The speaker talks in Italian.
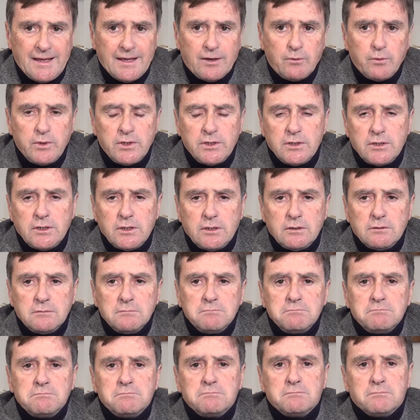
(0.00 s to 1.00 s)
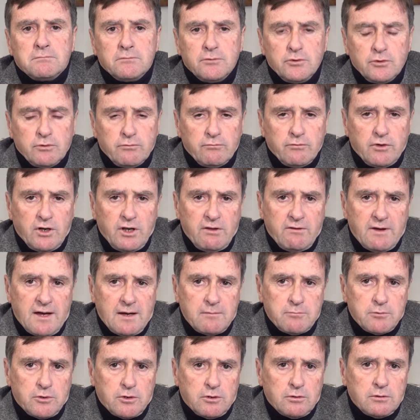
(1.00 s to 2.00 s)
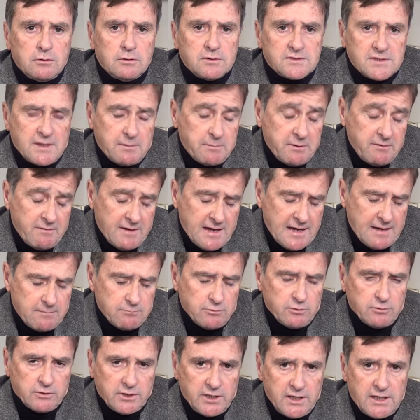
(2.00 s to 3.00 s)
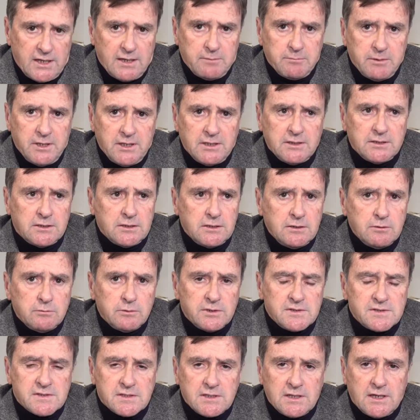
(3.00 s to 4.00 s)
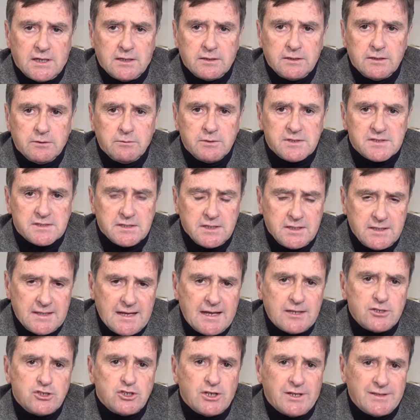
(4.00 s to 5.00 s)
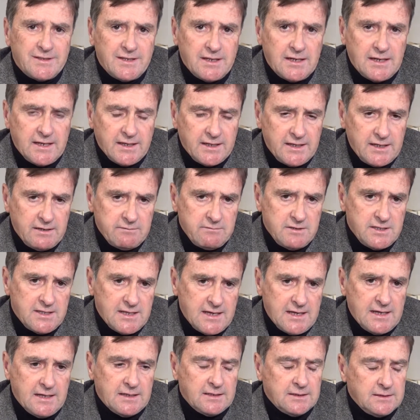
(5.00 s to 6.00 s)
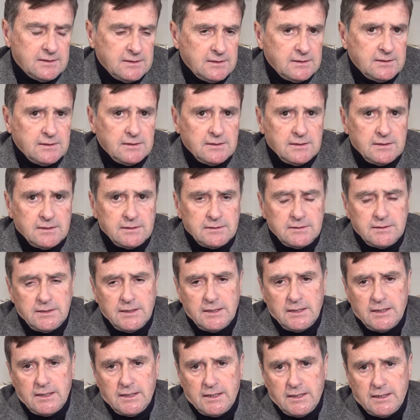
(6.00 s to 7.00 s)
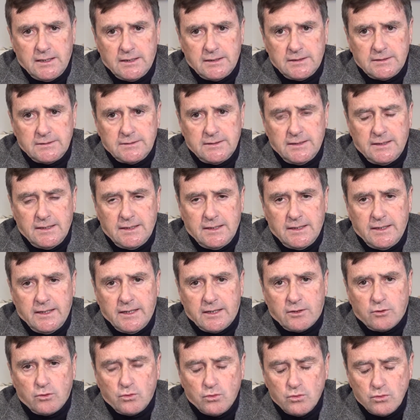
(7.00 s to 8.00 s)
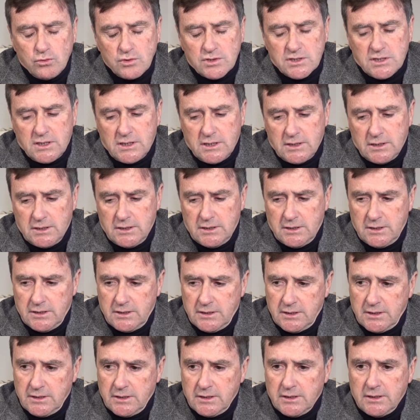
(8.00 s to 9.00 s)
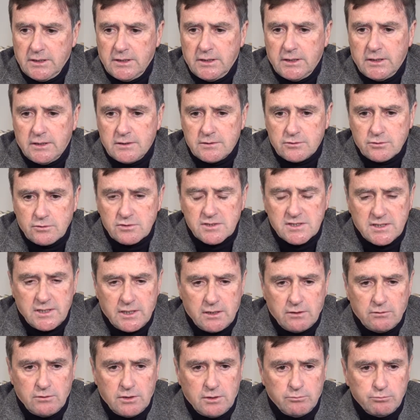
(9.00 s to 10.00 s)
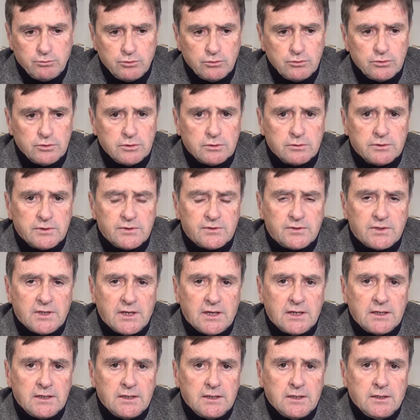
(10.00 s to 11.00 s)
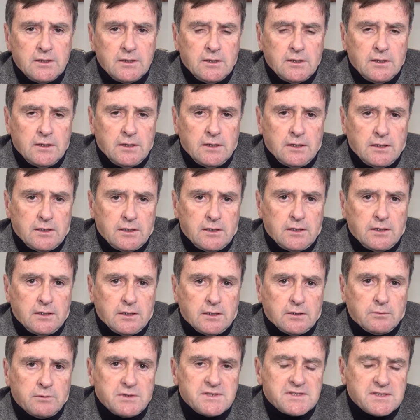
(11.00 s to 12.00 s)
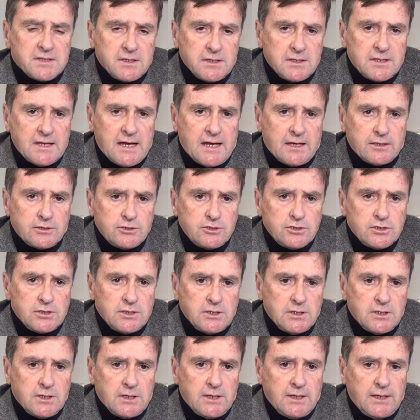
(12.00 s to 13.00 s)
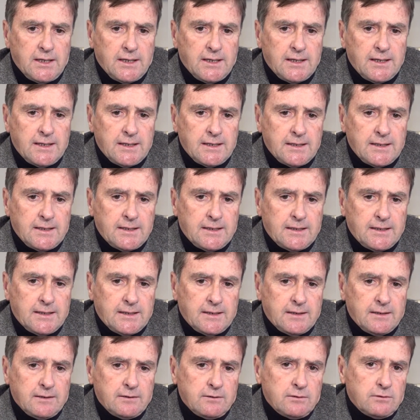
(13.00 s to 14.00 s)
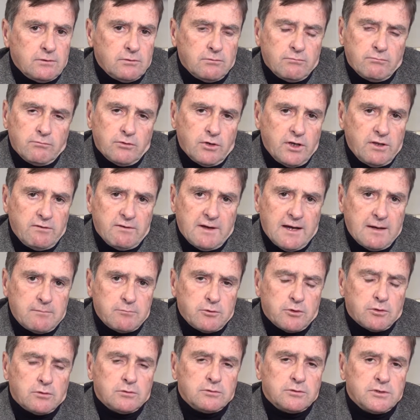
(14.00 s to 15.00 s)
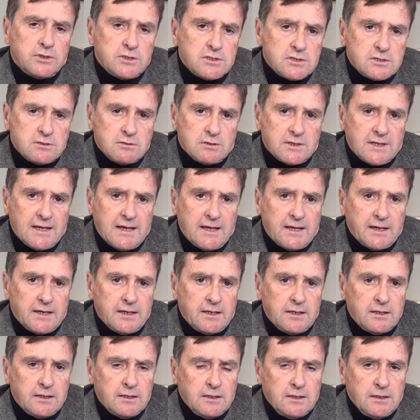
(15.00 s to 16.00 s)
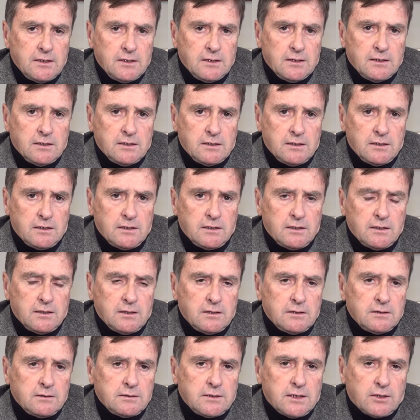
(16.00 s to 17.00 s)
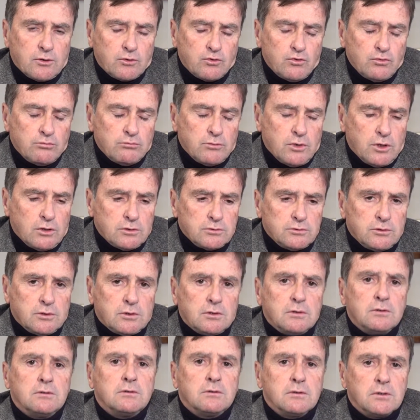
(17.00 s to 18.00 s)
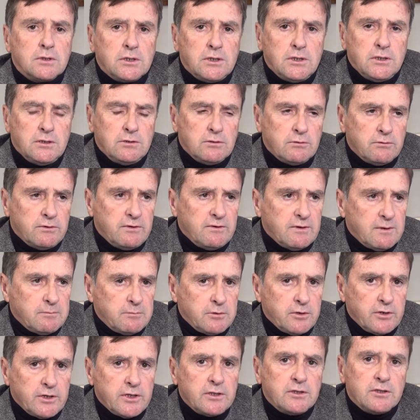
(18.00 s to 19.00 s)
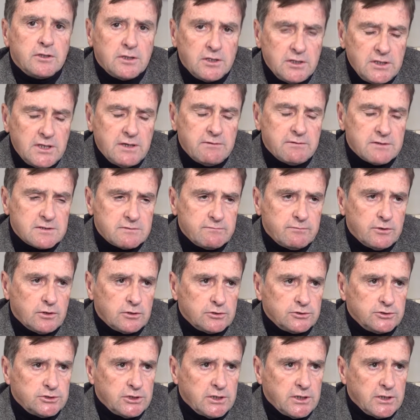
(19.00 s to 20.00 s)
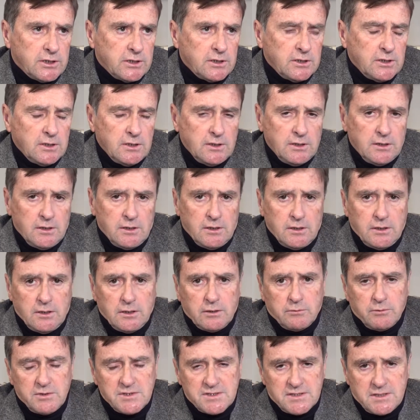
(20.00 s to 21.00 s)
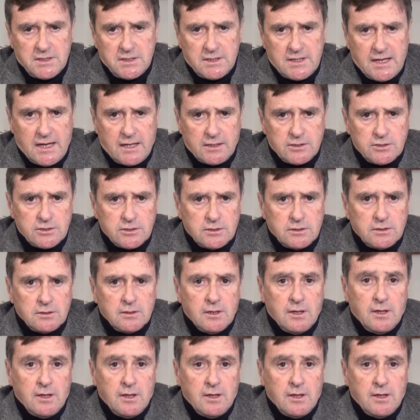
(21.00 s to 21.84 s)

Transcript: e quindi non volevamo, sapevamo chiaramente di questa, di questa indagine e della gravità delle, delle accuse eh, che sostengono appunto questa, eh, queste indagini e, e, non volevamo condizionare eh, in alcun modo chi doveva poi deve svolgere eh, queste indagini.